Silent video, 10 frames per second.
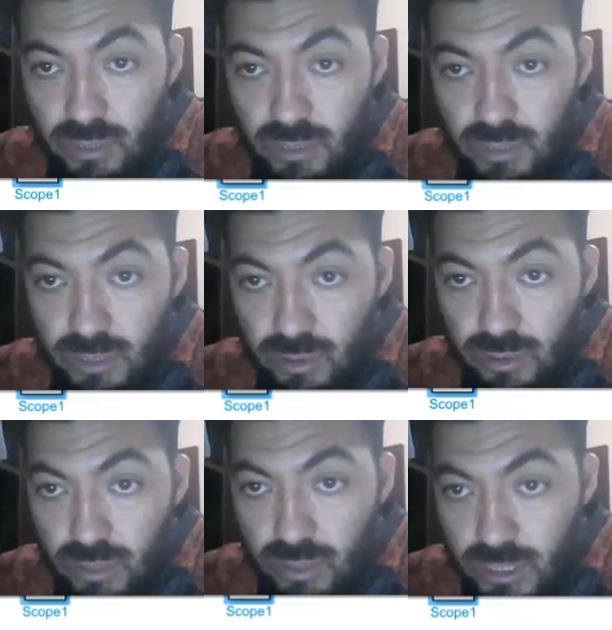listo y
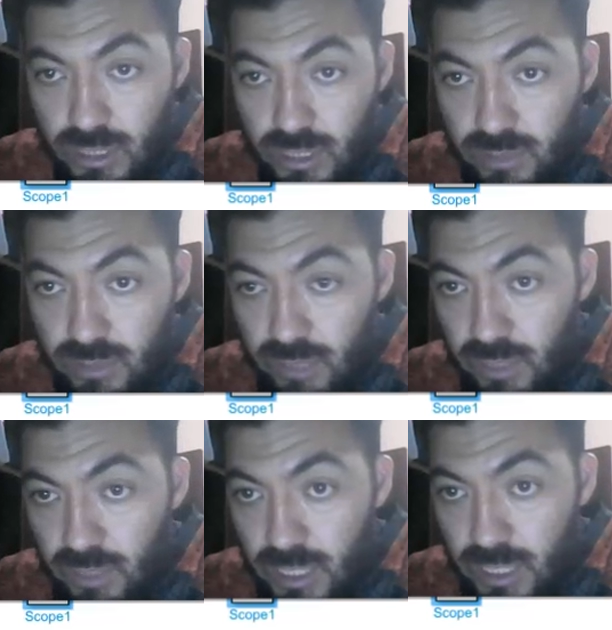todas estas van a ir a
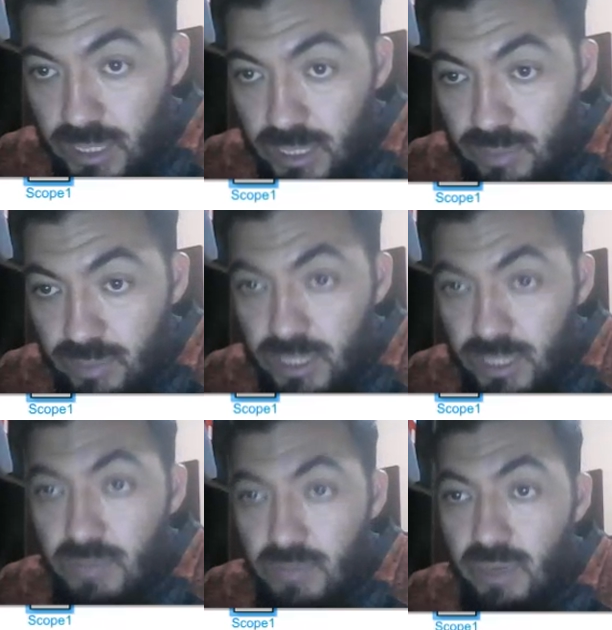una regleta y pues ya
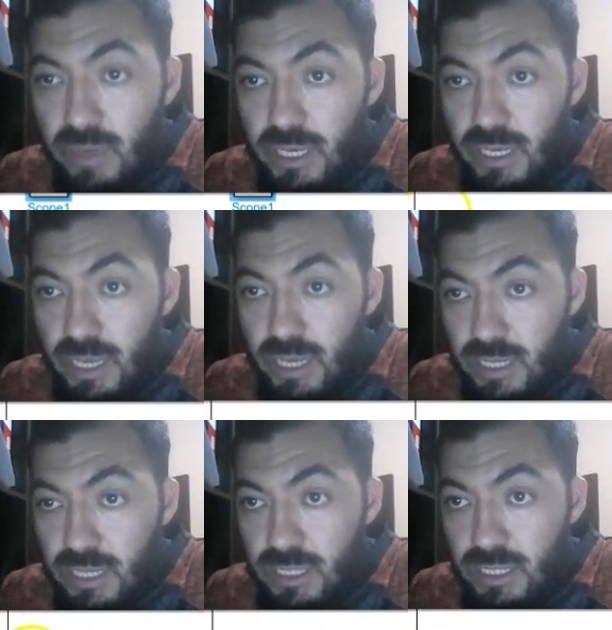aquí me va a generar la
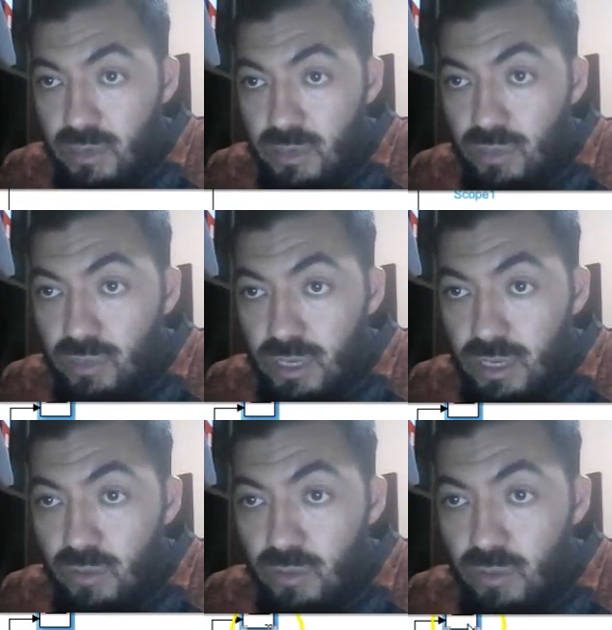señal como tal
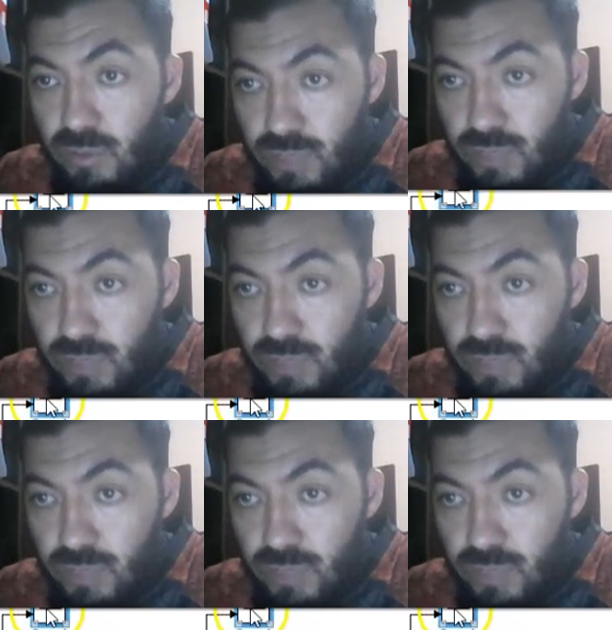como vemos